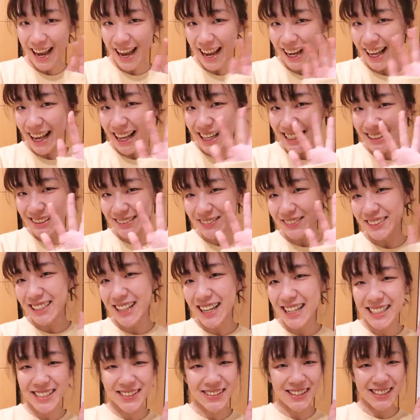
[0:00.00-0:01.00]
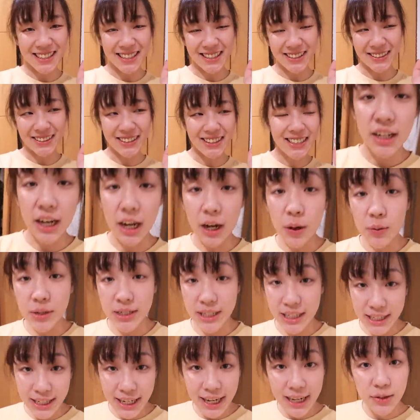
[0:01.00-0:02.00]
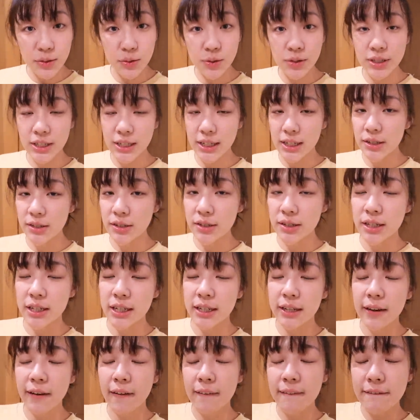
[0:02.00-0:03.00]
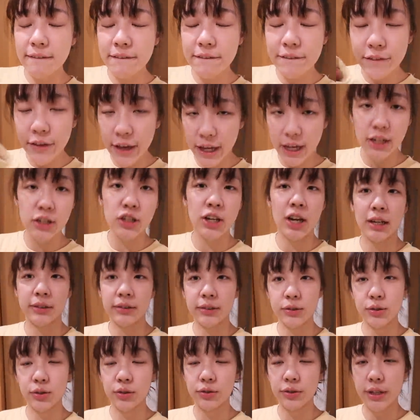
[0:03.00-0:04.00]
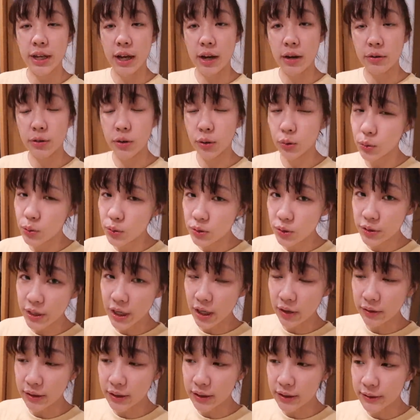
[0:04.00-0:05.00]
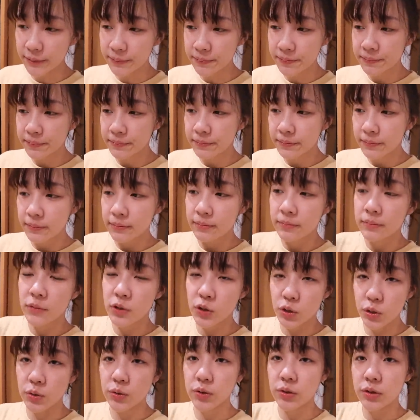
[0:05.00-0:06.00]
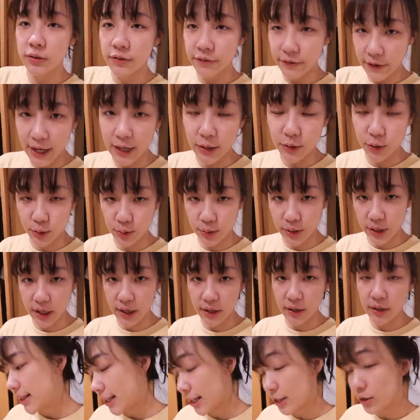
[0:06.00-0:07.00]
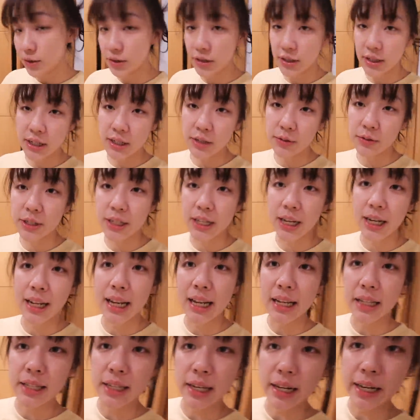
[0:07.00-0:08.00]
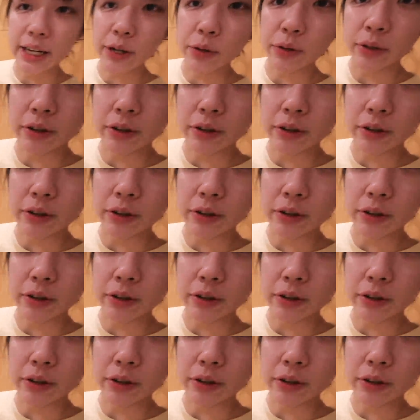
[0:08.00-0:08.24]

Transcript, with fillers: Hi guys，我现在洗完澡了，然后我接下来做的这件事情呢，非常的重要，有多重要呢？就是非常重要，那就是呢，我现在来整理